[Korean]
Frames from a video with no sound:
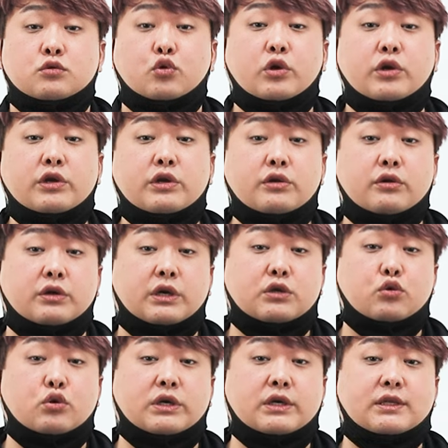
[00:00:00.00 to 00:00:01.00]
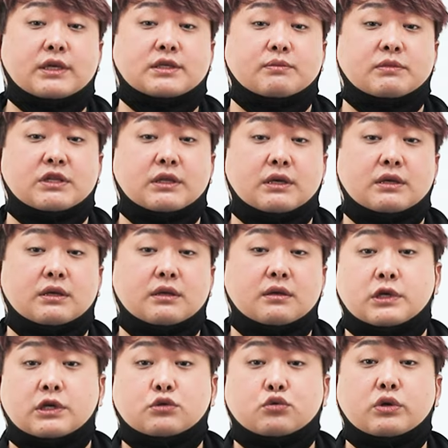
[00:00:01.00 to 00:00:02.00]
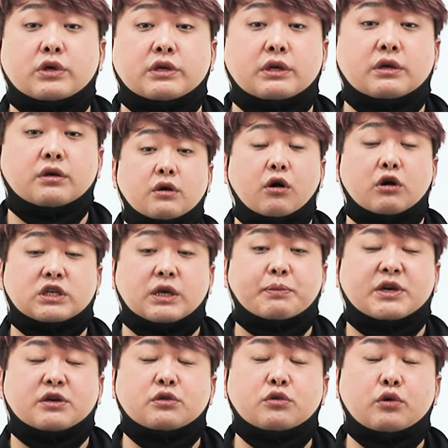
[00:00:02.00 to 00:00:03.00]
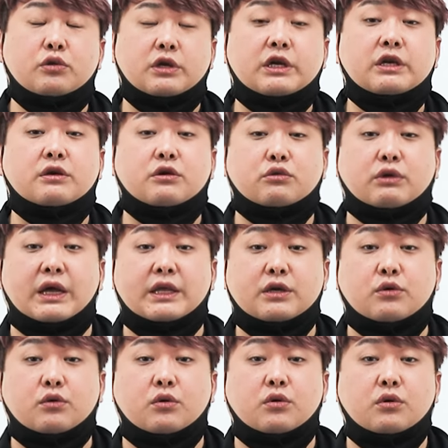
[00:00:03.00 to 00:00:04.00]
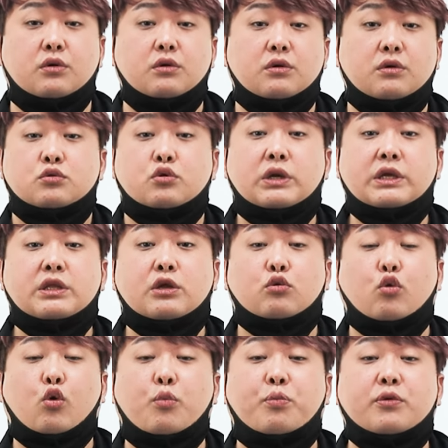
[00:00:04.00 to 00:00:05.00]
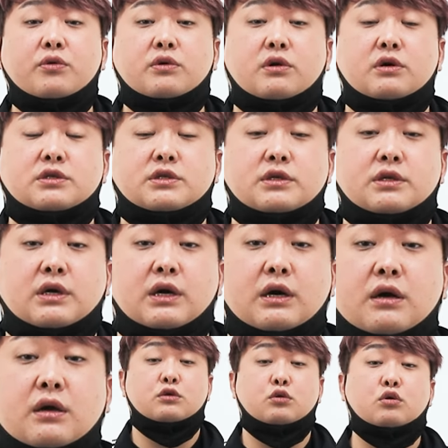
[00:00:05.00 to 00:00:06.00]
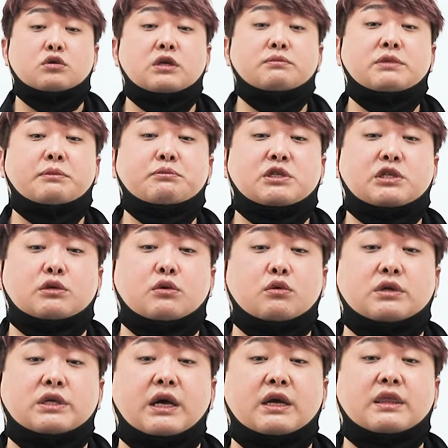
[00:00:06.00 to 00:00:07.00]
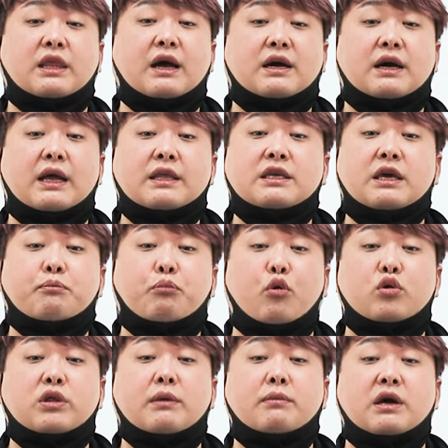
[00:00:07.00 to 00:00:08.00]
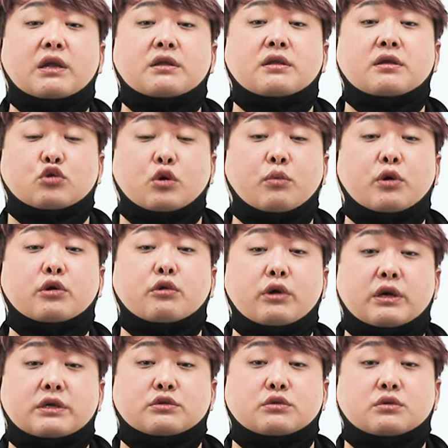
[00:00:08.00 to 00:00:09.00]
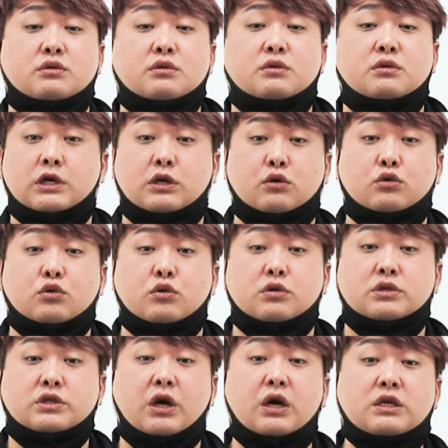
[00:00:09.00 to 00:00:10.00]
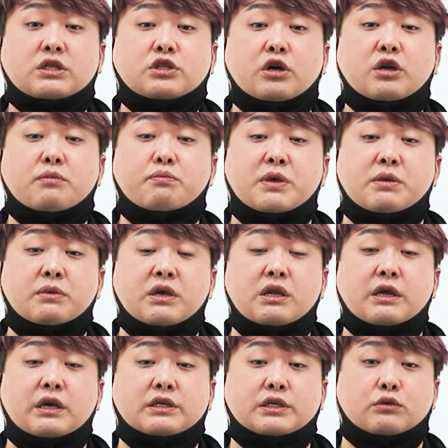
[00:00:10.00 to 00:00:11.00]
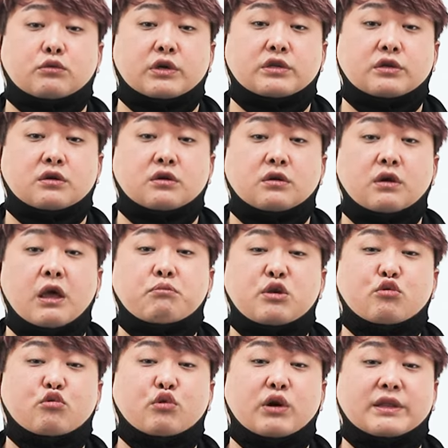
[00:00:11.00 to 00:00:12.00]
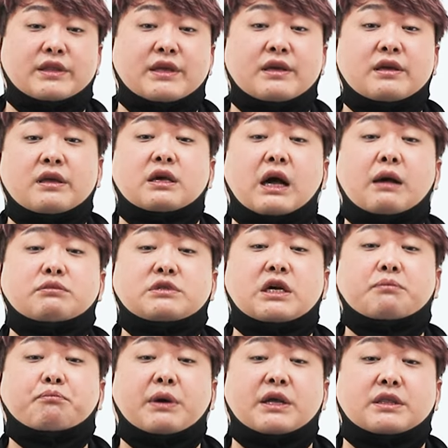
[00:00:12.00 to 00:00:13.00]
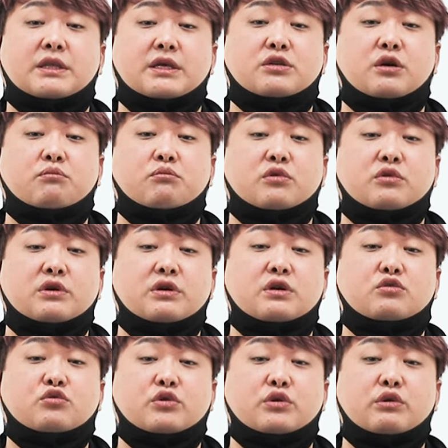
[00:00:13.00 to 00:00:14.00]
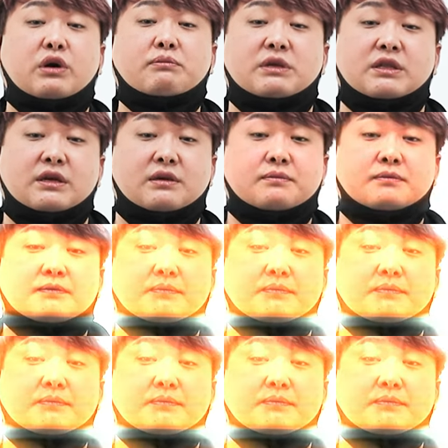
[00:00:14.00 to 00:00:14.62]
소련은 여기에 솔깃했습니다 그래 소련은 어차피 큰돈 들이는 것도 아니고 소란데 웃고 푸는 거였으니까 속냄샘 치고 그냥 딱 한 개 포대만 줘보기로 하죠 그것도 철저히 비밀리에 제공해서 미국한테 깜짝 파티 선물을 주기로 합니다